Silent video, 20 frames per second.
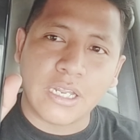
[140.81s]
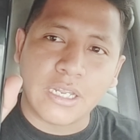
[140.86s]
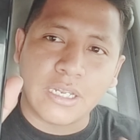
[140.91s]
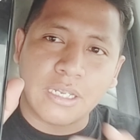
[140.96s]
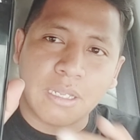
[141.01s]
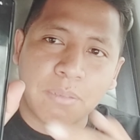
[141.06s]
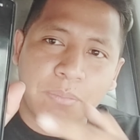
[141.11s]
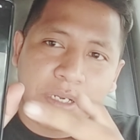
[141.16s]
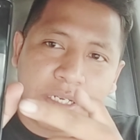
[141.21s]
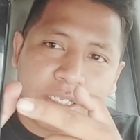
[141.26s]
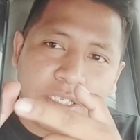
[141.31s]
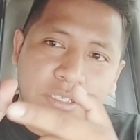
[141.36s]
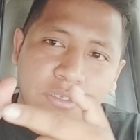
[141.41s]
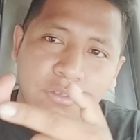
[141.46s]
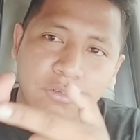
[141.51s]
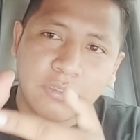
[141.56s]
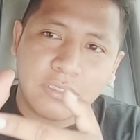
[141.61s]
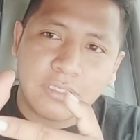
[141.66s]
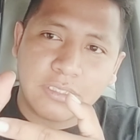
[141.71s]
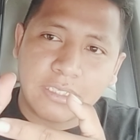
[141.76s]
El
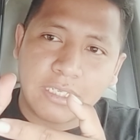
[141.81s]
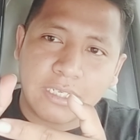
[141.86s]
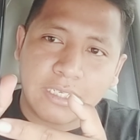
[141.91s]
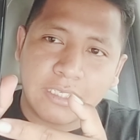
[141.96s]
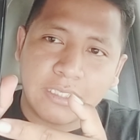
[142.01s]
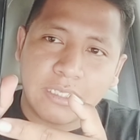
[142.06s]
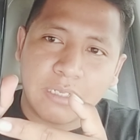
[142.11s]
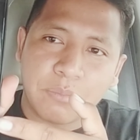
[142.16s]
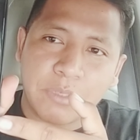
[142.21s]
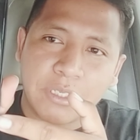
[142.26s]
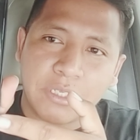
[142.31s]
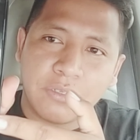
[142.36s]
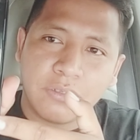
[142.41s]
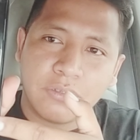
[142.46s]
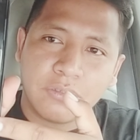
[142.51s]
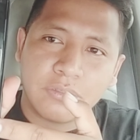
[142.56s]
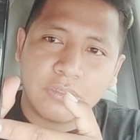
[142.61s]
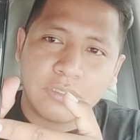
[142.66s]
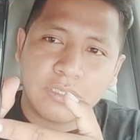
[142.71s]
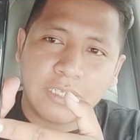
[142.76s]
amarillo de aquí del
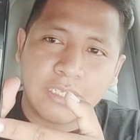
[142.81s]
medio,